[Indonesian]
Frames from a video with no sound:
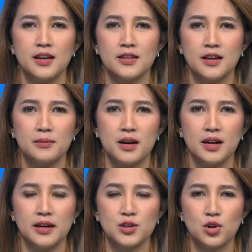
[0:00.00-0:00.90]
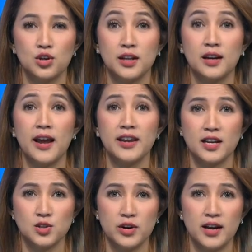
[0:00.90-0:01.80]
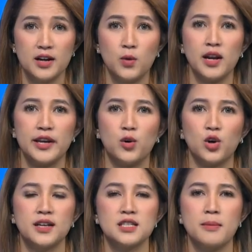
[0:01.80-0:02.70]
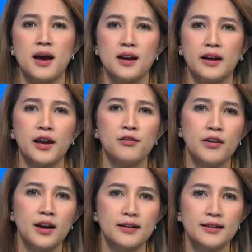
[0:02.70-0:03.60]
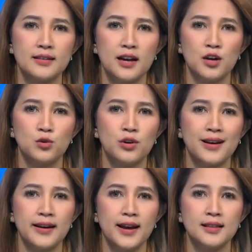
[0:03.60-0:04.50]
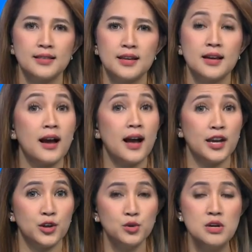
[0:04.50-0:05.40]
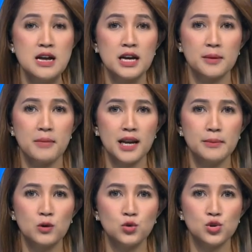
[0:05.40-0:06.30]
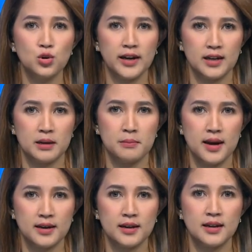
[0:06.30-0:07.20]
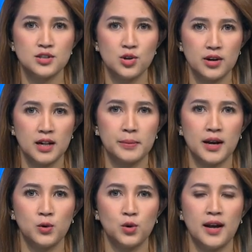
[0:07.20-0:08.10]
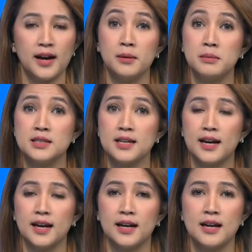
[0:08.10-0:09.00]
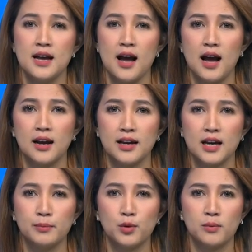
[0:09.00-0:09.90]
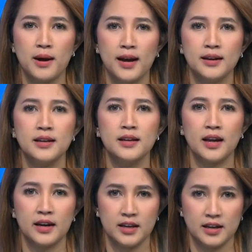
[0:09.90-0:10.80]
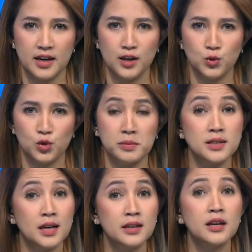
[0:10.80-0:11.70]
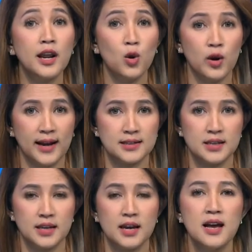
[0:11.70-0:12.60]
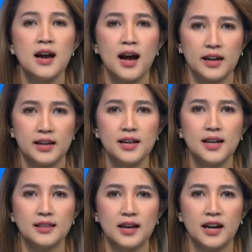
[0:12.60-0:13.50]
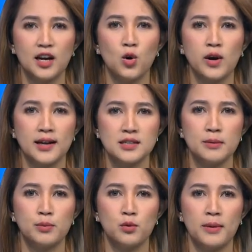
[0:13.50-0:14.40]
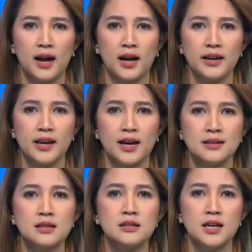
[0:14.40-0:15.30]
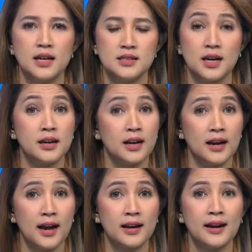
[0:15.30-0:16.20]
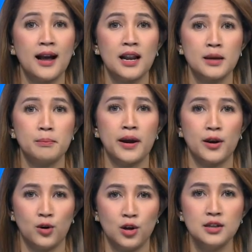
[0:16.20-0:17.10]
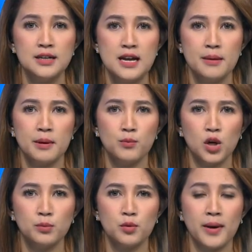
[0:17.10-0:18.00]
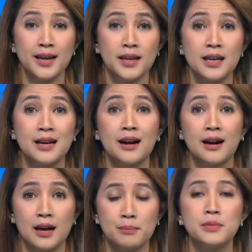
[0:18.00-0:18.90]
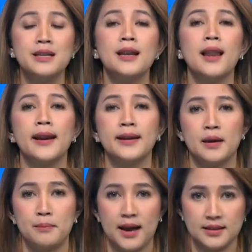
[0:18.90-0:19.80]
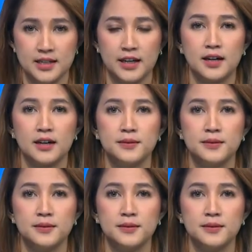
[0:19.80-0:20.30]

Kita beralih ke sorotan lainnya, Saudara Wali Kota Semarang Hevea Rita Gunaryanti Rahayu kembali mengusulkan ke Badan Nasional Penanggulangan Bencana agar perumahan Dinar Indah untuk bisa direlokasi. Hal ini lantaran lokasi perumahan yang sejajar dengan Kali Pengkol membuat perumahan ini kerap dilanda banjir.